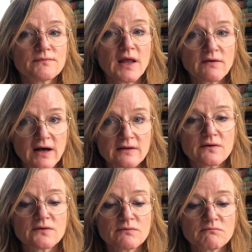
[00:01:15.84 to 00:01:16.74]
Er
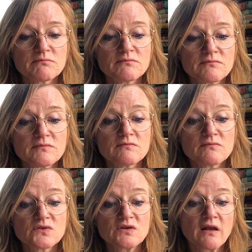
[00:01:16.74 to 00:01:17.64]
wartet,
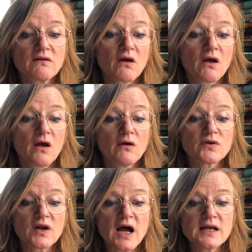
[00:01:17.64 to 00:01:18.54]
tritt
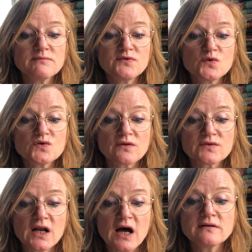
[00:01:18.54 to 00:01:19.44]
von einem Fuß auf
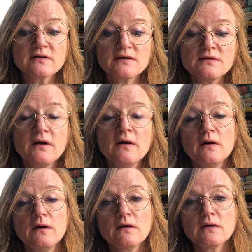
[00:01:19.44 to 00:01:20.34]
den anderen,
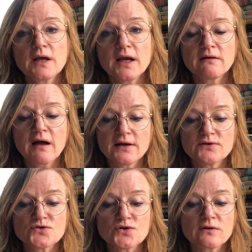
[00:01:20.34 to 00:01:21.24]
geht
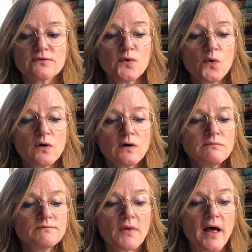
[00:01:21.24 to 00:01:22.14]
einen Schritt vor,
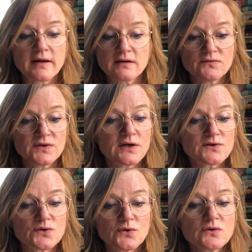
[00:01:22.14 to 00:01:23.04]
einen wieder
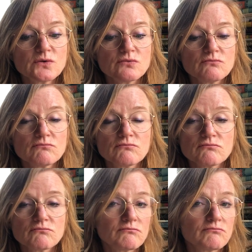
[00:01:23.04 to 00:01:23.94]
zurück,
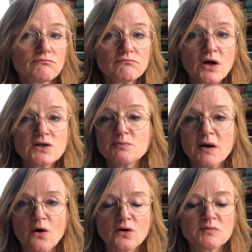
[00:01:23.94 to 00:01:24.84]
manchmal
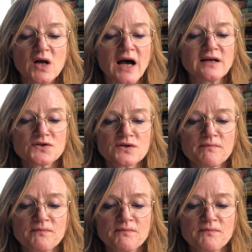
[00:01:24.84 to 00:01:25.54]
auch im Kreis.